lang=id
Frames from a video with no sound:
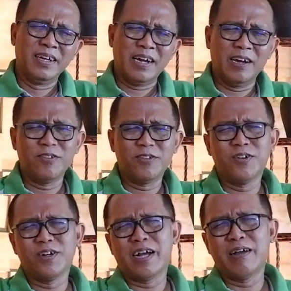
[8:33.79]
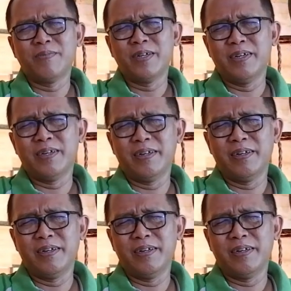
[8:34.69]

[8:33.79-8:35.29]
kalau toh kami